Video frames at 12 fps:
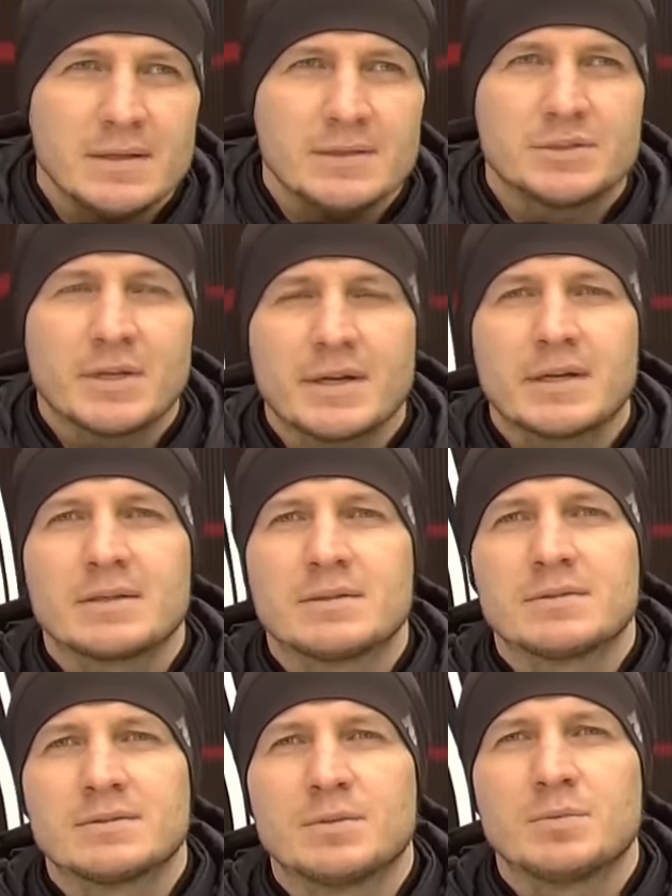I Czarek
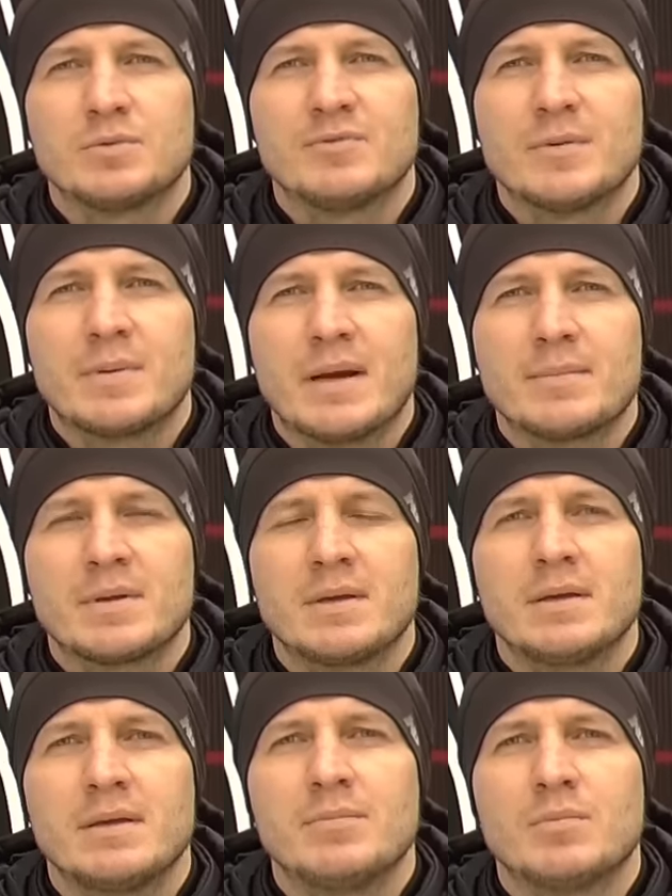zdobył dwie
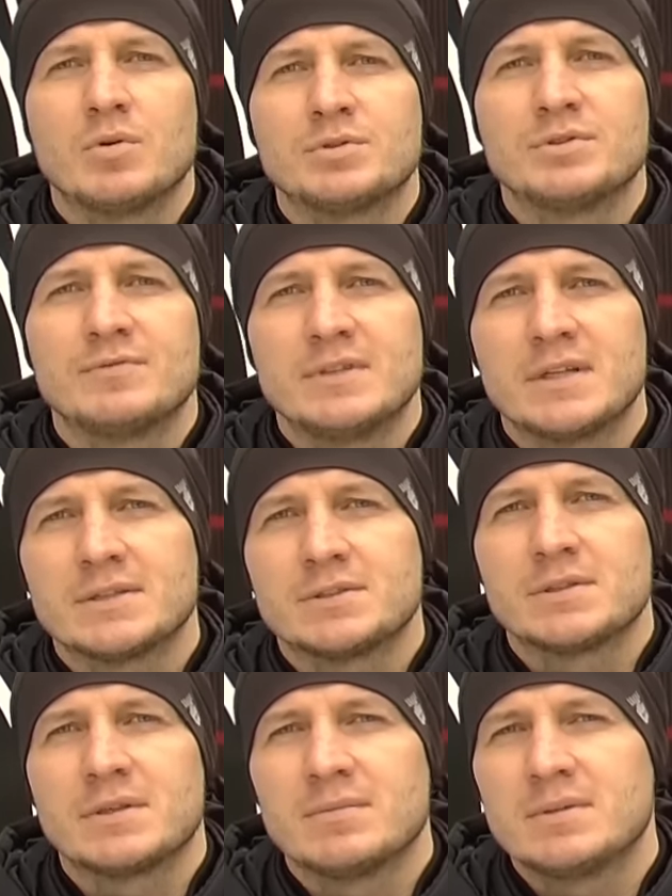bramki i młodzi widać,
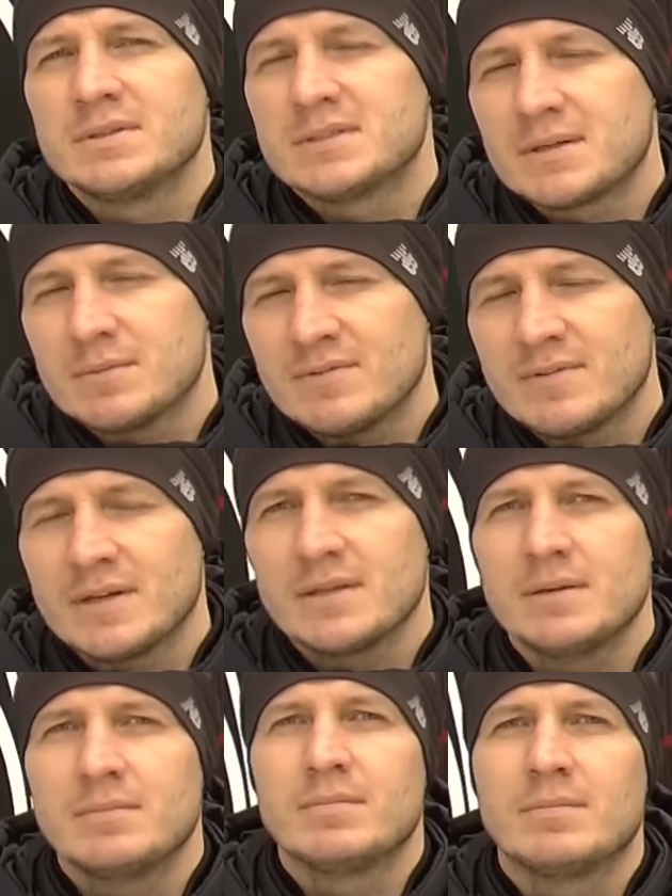że nie byli
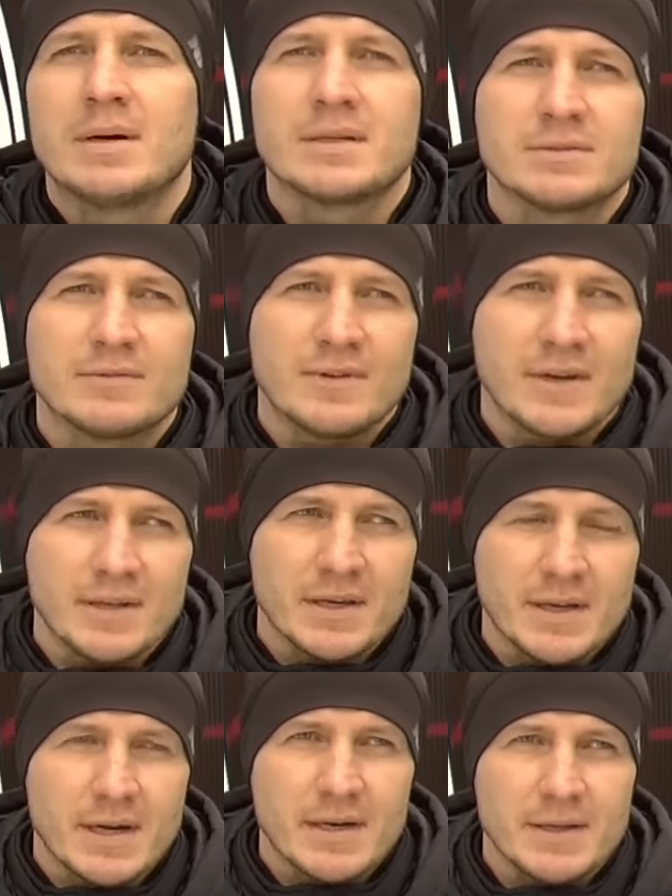stremowani, bardzo fajnie
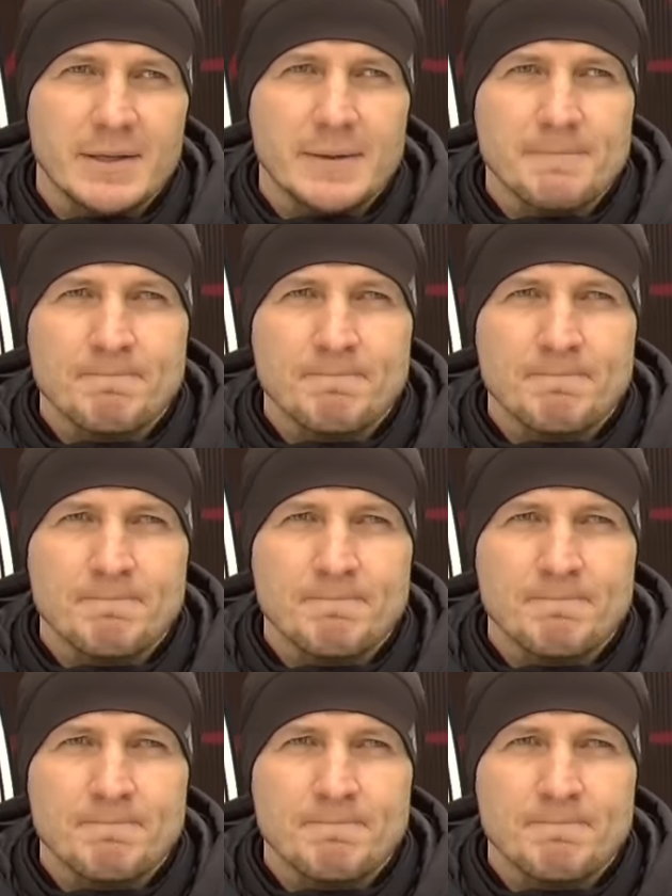grali.